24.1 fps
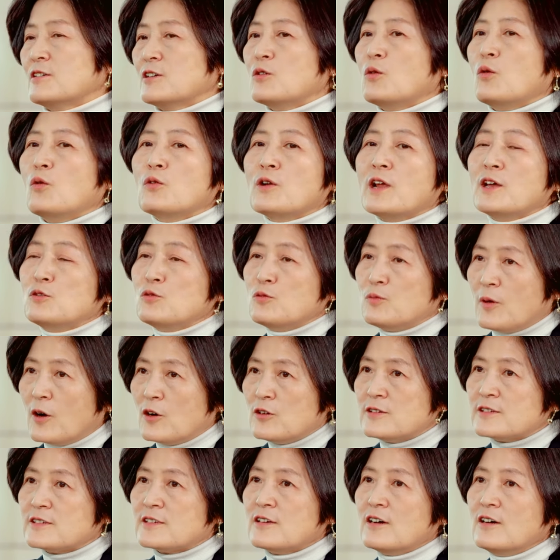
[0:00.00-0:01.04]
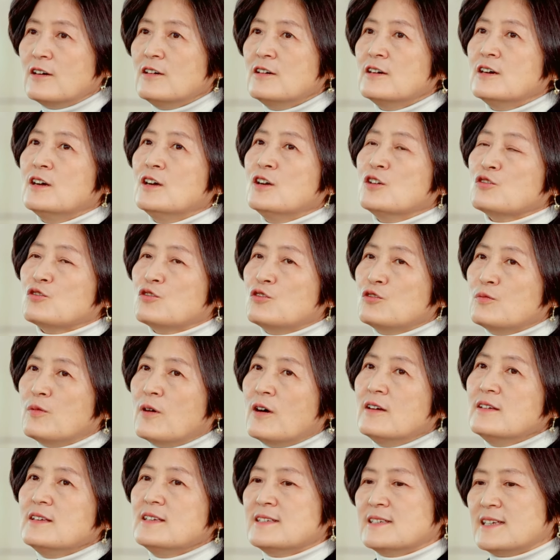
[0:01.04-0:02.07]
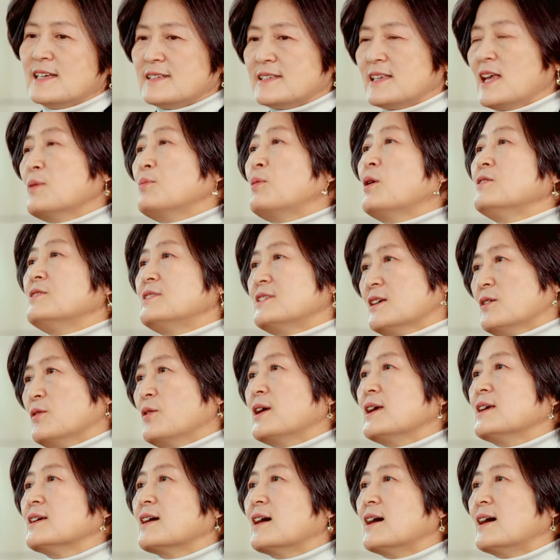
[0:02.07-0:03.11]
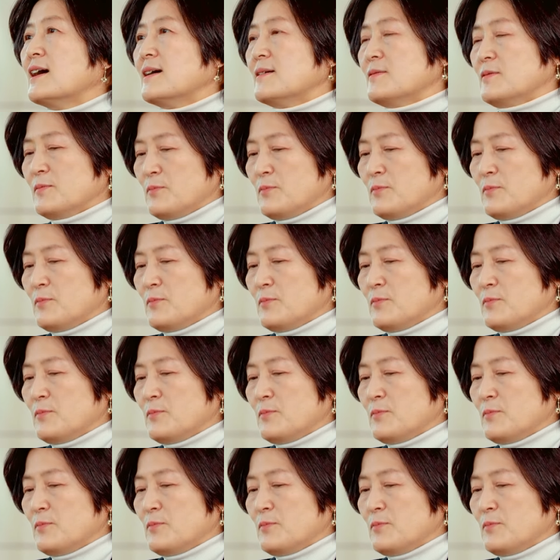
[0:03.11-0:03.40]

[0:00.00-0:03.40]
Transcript: 그리고 올해도 벌써 두 번, 이제 세 번째 회의가